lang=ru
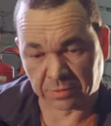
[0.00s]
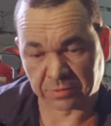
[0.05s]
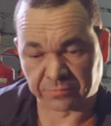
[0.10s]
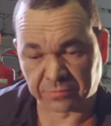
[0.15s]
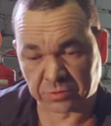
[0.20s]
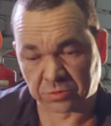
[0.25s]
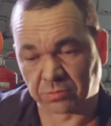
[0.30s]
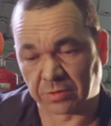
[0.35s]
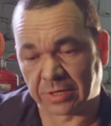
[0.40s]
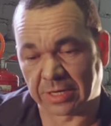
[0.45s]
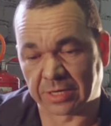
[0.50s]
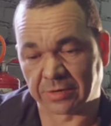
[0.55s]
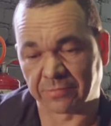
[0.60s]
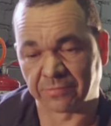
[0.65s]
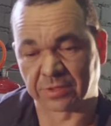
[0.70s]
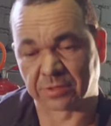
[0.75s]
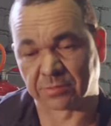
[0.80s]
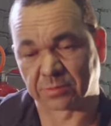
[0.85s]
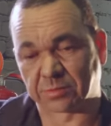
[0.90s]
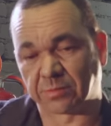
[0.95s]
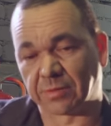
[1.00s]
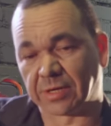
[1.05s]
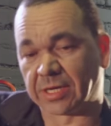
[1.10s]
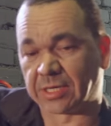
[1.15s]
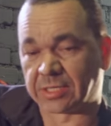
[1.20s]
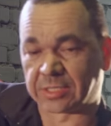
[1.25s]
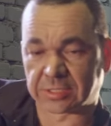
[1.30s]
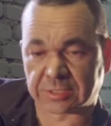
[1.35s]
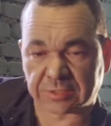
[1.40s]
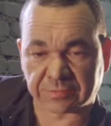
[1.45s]
Вот визуально видим,
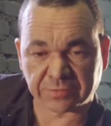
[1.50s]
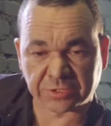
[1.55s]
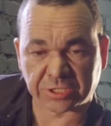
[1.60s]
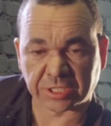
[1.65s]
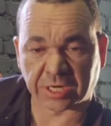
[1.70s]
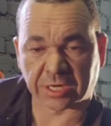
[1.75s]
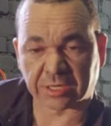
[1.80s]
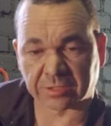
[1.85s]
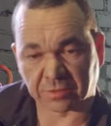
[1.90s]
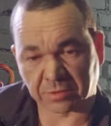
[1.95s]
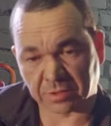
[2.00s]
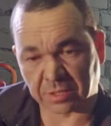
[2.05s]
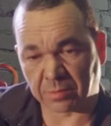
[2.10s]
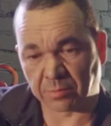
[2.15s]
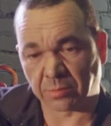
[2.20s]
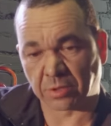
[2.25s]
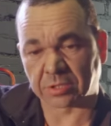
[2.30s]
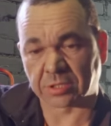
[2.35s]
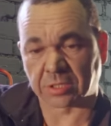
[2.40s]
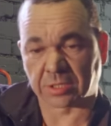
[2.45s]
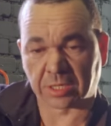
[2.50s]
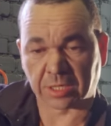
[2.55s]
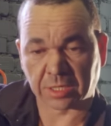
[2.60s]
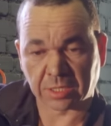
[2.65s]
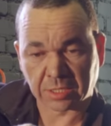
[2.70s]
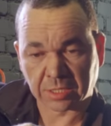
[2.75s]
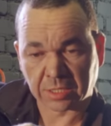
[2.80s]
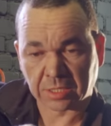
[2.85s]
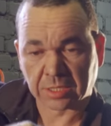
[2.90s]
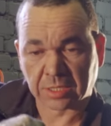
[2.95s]
смотрите, свеча, которая работала,
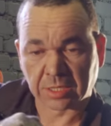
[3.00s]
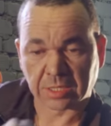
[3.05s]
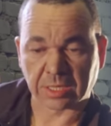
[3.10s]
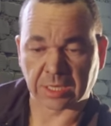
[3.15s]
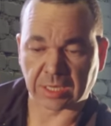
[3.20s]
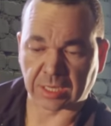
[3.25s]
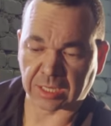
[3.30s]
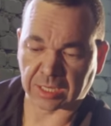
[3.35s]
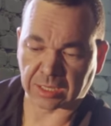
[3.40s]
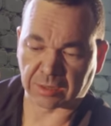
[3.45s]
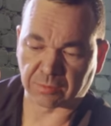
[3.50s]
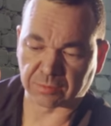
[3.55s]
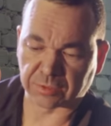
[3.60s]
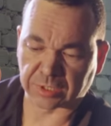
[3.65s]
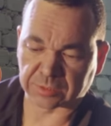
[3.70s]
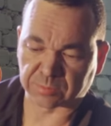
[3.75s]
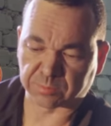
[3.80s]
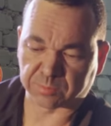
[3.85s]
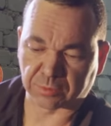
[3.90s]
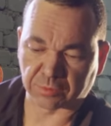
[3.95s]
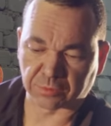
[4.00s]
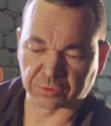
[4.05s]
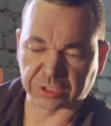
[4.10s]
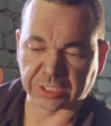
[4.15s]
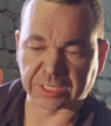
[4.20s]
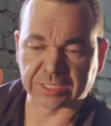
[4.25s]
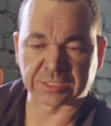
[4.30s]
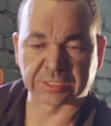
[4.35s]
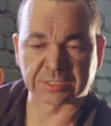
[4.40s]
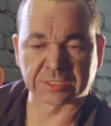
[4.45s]
а у нас
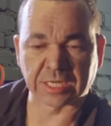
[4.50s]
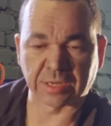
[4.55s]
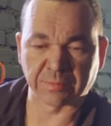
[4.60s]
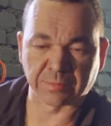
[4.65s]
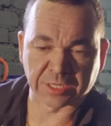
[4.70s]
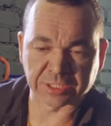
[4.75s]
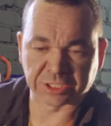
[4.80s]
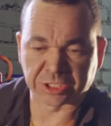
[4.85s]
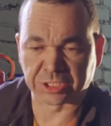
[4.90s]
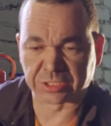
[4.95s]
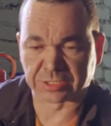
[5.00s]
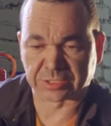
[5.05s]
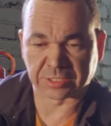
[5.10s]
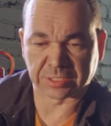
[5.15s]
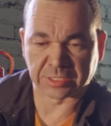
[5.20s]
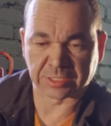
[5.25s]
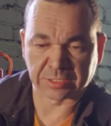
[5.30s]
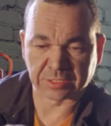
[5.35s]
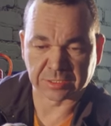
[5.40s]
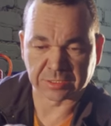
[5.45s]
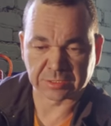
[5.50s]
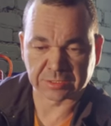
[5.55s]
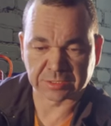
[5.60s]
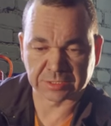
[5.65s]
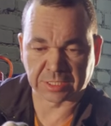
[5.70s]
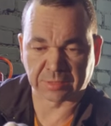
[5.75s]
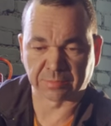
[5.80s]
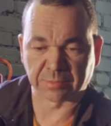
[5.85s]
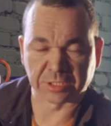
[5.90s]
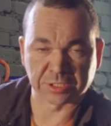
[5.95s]
получается самая чистая
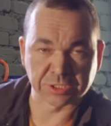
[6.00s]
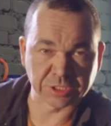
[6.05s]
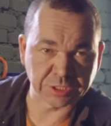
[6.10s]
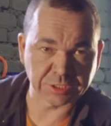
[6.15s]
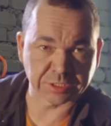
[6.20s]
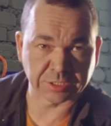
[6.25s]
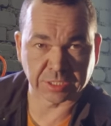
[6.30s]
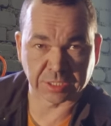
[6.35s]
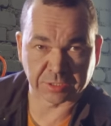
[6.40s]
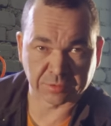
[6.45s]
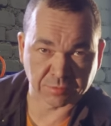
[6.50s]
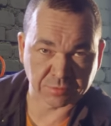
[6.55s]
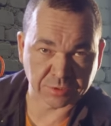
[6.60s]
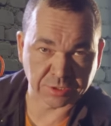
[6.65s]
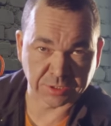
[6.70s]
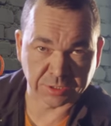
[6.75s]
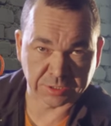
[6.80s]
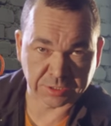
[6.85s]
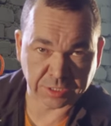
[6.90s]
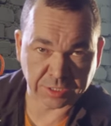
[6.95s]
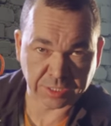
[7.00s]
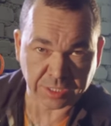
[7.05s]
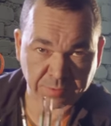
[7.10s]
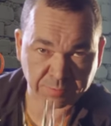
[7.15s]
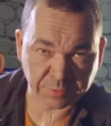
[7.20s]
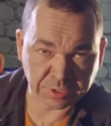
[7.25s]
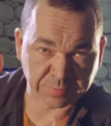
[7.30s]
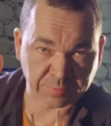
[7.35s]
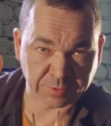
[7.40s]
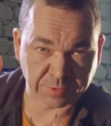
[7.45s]
самая чистая, открутилась она
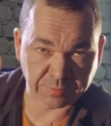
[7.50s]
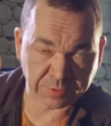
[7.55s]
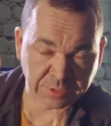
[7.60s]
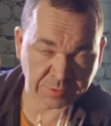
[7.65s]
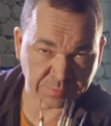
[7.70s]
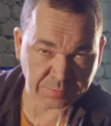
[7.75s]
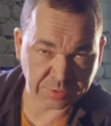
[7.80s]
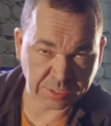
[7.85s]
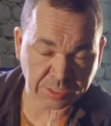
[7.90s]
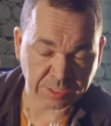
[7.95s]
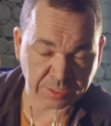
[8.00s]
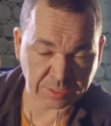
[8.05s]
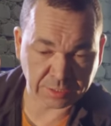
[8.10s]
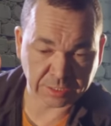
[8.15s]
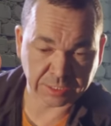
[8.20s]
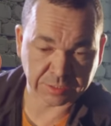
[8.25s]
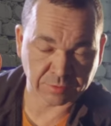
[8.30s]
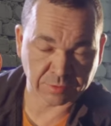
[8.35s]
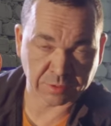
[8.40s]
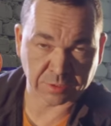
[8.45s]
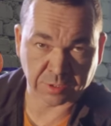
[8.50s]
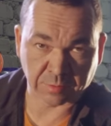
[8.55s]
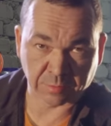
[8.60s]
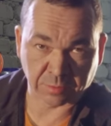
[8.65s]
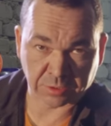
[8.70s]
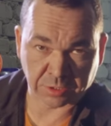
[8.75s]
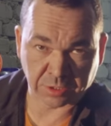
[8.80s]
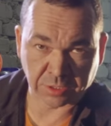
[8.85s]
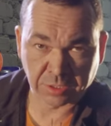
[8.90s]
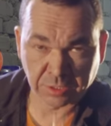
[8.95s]
без проблем, так, которая
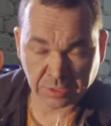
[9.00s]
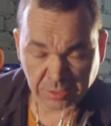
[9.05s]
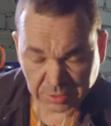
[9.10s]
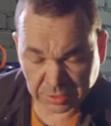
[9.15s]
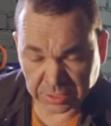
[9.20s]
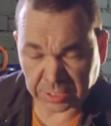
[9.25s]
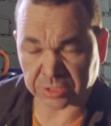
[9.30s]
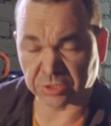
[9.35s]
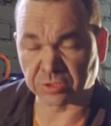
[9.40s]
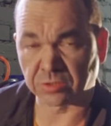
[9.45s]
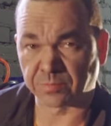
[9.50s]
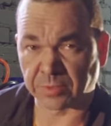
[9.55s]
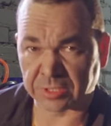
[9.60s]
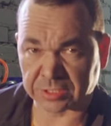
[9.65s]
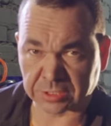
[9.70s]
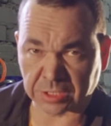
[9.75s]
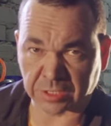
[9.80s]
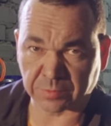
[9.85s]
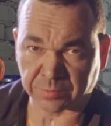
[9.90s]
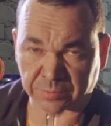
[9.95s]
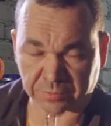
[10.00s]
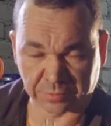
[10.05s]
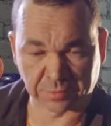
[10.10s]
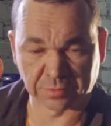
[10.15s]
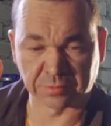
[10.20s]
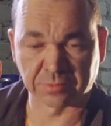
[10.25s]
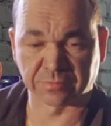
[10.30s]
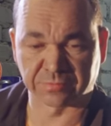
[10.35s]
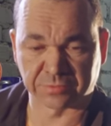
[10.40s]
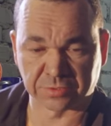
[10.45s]
работала. Да, чуть поскрипывала,
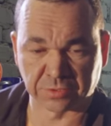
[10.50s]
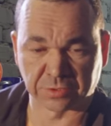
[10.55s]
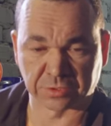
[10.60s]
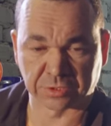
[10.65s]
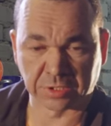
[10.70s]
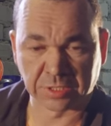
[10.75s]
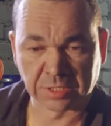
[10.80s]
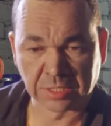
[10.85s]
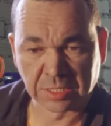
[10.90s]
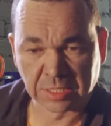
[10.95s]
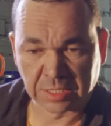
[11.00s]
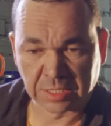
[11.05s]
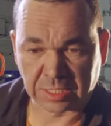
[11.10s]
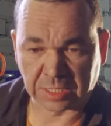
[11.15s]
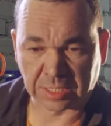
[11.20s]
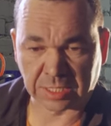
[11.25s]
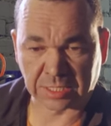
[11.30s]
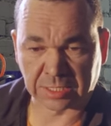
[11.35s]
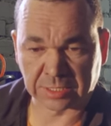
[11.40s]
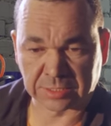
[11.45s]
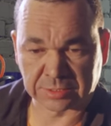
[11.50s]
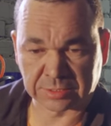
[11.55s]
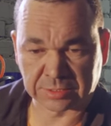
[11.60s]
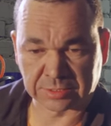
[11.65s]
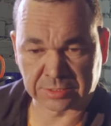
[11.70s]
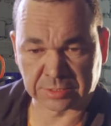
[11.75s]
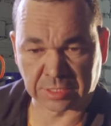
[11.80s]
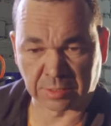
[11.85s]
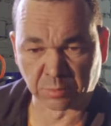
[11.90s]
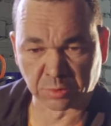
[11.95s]
но все же. А,
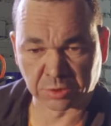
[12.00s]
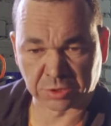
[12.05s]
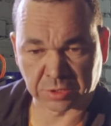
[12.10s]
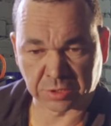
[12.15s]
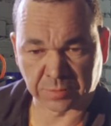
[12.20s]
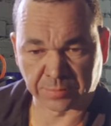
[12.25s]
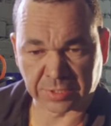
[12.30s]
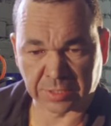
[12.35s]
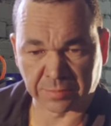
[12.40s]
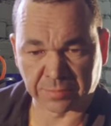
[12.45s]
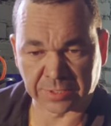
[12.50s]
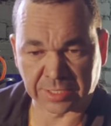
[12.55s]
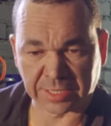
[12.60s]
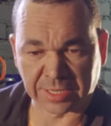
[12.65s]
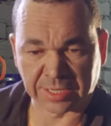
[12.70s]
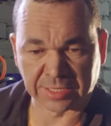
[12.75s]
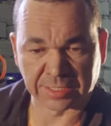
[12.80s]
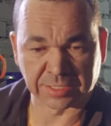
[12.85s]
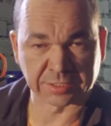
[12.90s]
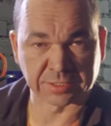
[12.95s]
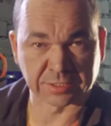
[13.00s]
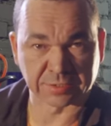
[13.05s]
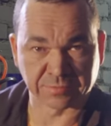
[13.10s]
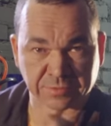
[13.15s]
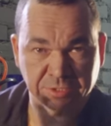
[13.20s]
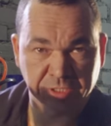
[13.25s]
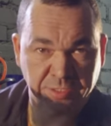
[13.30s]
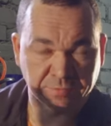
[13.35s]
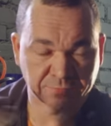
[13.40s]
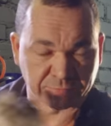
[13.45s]
замучила прям реально эта
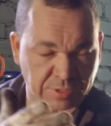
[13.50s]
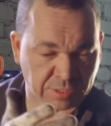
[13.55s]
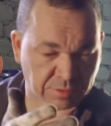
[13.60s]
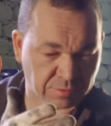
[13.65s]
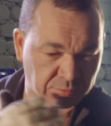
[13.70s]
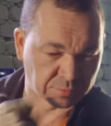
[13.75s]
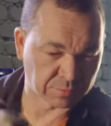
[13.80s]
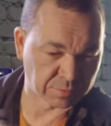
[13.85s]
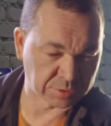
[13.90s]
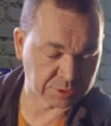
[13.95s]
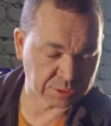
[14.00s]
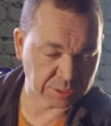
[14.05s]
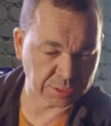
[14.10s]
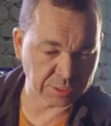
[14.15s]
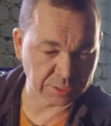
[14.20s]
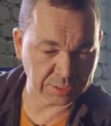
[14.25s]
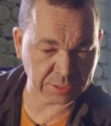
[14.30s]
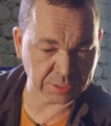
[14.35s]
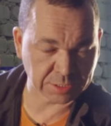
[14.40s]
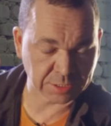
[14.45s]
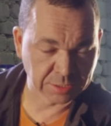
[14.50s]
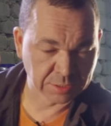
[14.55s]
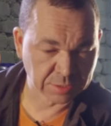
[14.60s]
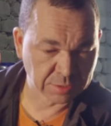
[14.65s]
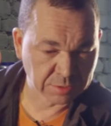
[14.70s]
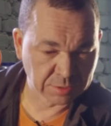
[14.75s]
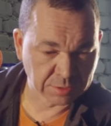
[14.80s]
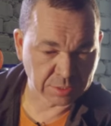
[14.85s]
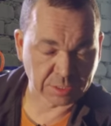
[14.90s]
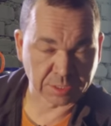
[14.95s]
свеча второго цилиндра.
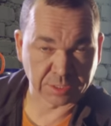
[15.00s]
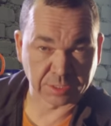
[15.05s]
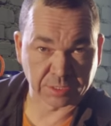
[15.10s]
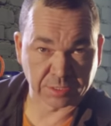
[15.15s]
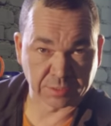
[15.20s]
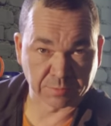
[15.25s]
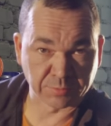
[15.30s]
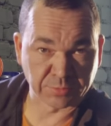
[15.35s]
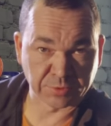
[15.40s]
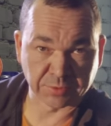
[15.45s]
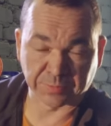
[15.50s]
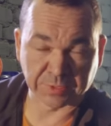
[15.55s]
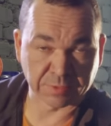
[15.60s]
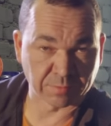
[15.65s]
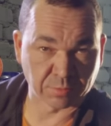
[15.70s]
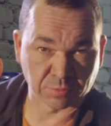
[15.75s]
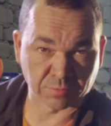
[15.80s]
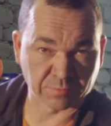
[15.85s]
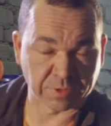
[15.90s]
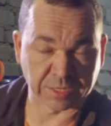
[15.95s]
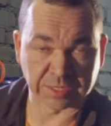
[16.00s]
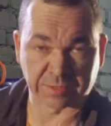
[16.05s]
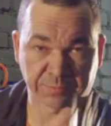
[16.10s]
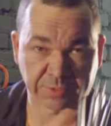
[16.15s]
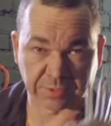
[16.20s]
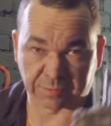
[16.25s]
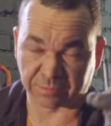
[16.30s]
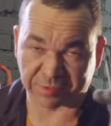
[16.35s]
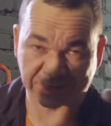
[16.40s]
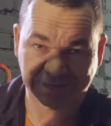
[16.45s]
А, мне прям буквально
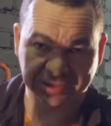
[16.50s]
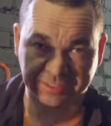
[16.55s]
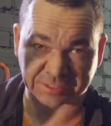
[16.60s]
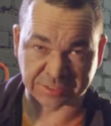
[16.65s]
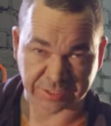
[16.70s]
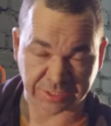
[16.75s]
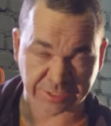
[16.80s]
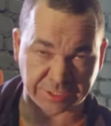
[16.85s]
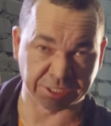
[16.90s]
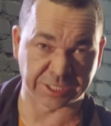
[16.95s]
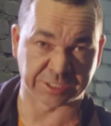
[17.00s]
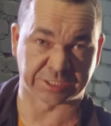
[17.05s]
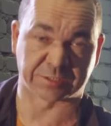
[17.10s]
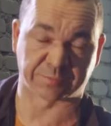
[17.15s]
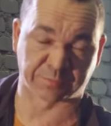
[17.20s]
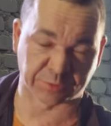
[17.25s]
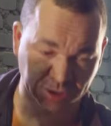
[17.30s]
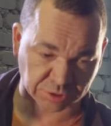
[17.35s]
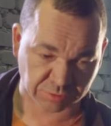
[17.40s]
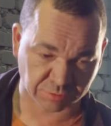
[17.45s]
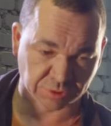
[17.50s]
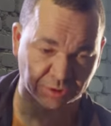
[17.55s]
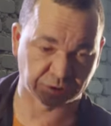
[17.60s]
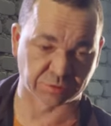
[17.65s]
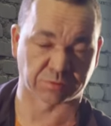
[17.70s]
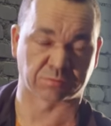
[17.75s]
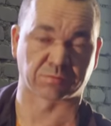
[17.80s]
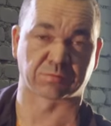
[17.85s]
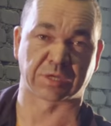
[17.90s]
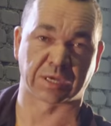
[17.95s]
прям раз 10 пришлось
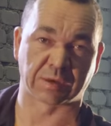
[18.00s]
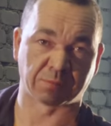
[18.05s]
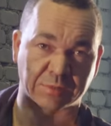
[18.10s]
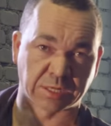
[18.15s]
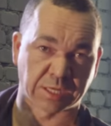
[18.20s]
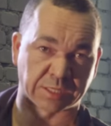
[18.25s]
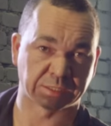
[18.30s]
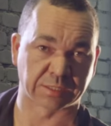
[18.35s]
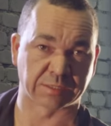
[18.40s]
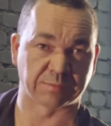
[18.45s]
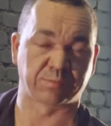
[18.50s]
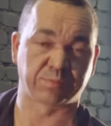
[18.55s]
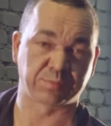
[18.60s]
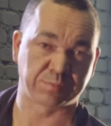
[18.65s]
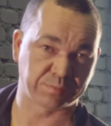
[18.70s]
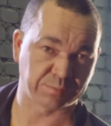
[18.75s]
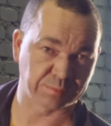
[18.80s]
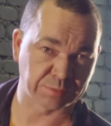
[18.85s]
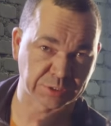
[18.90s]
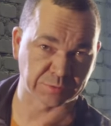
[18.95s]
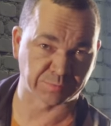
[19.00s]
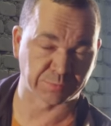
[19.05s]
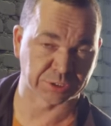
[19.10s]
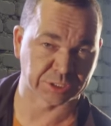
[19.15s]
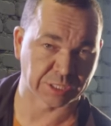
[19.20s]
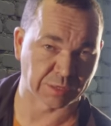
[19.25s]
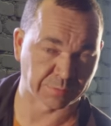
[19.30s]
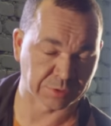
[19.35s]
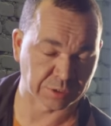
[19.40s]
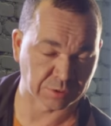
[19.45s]
ее туда-обратно, не
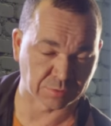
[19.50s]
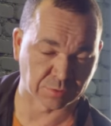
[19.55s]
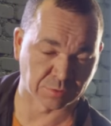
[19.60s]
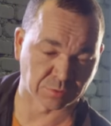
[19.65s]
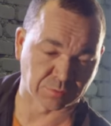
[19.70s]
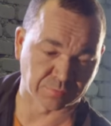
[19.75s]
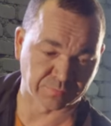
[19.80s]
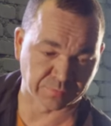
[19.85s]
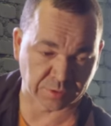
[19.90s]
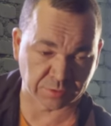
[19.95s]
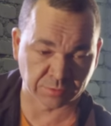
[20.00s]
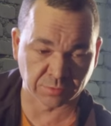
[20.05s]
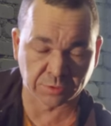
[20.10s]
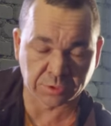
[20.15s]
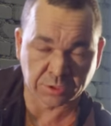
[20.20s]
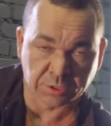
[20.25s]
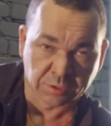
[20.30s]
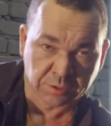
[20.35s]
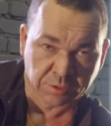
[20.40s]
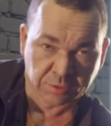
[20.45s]
спеша потихоньку вернуть.